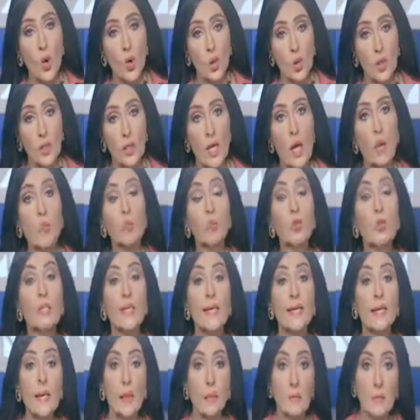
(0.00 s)
خطه
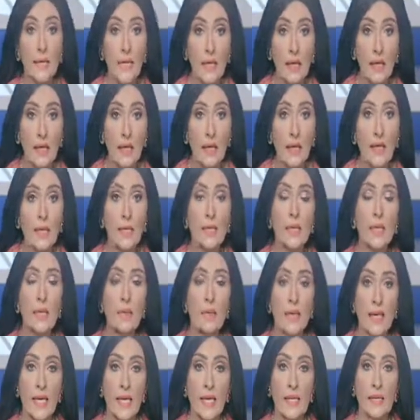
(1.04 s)
متكامله
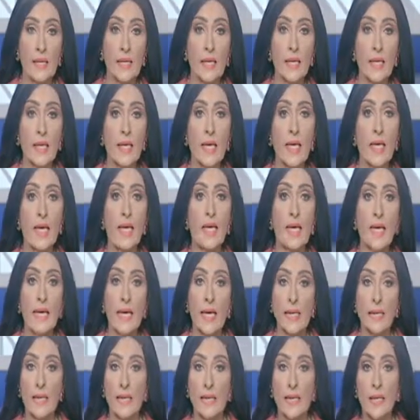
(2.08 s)
للمنازل
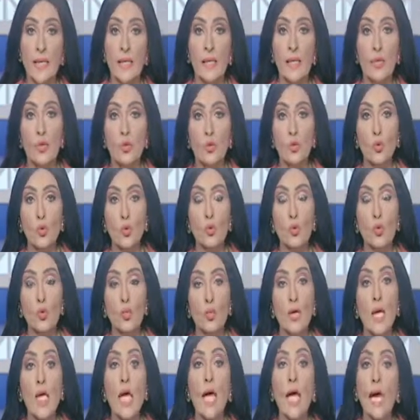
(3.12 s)
الايله للسقوط
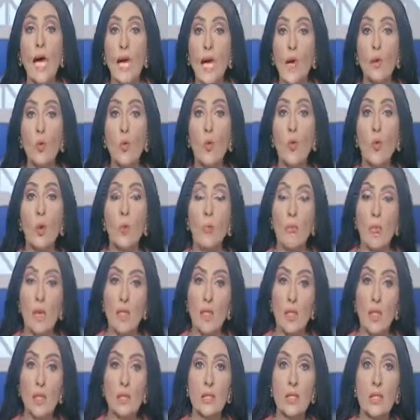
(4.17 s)
او
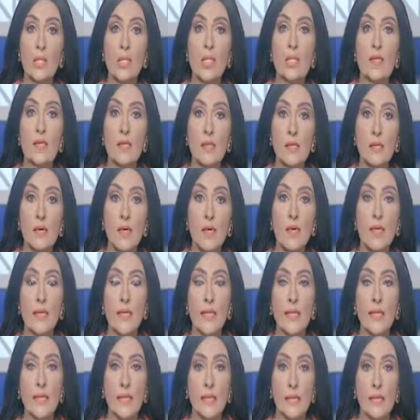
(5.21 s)
مناطق
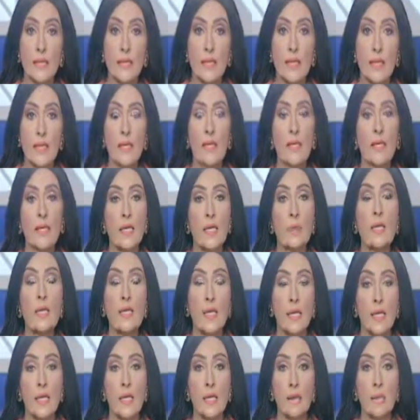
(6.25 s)
صناعيه جديده يعني انا
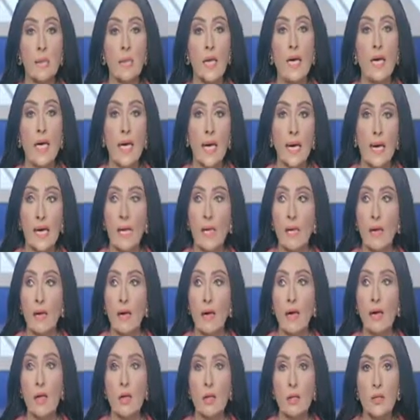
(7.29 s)
بتكلم على
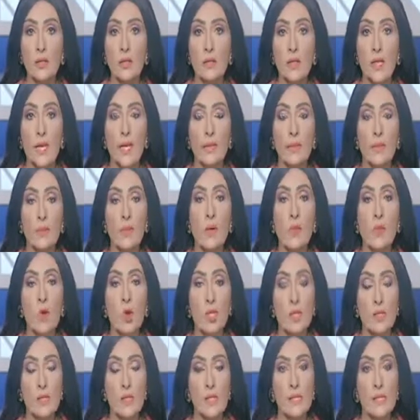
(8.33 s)
اراضي هتبقى
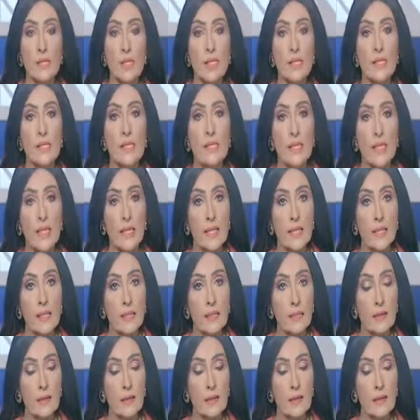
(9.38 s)
مخصصه لاسكان
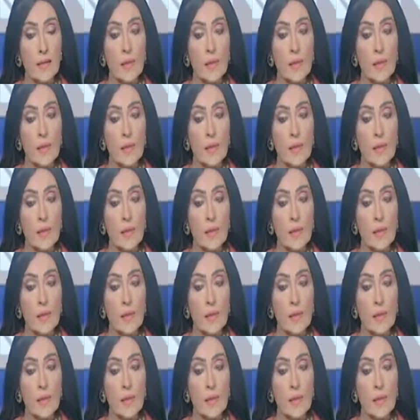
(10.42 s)
جديد